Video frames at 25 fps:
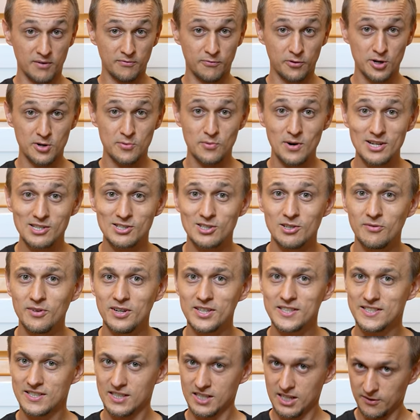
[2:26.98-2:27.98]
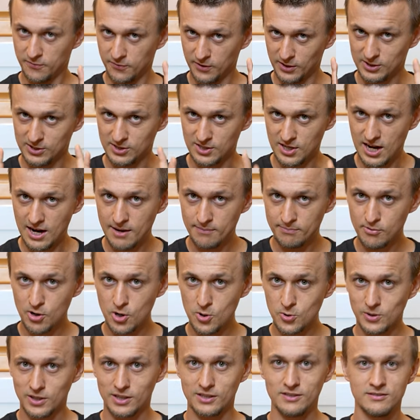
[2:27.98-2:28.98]
Pero para el resto de nosotros, si
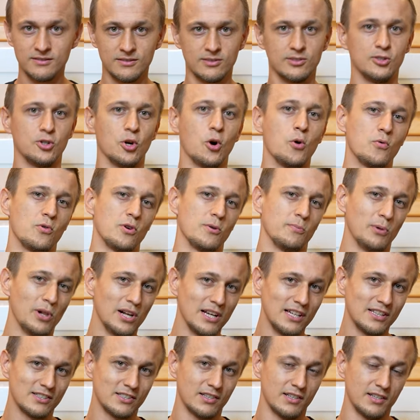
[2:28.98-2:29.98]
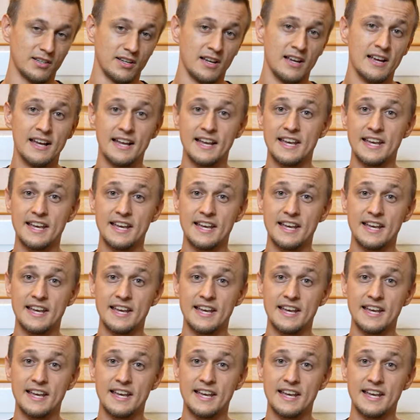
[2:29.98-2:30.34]
no está mal, no lo cambien.